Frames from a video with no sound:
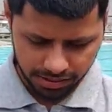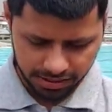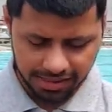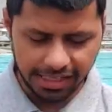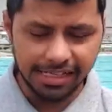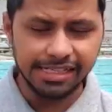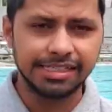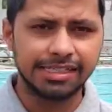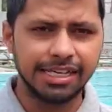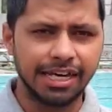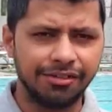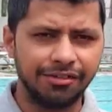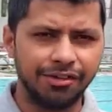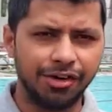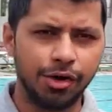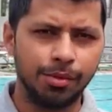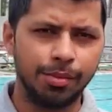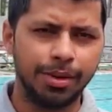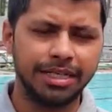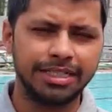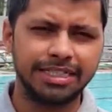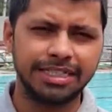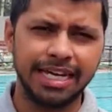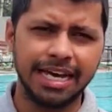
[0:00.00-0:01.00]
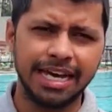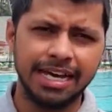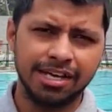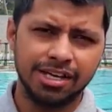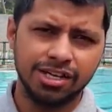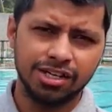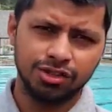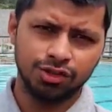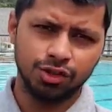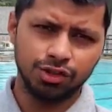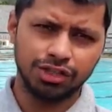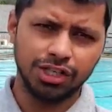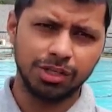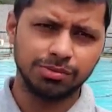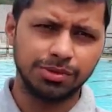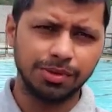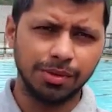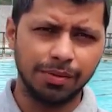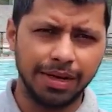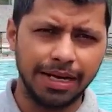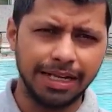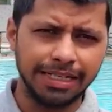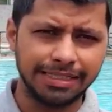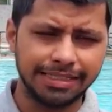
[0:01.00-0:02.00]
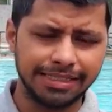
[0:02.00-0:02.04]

तीन चार वीडियो भेजी है जो सबसे पहले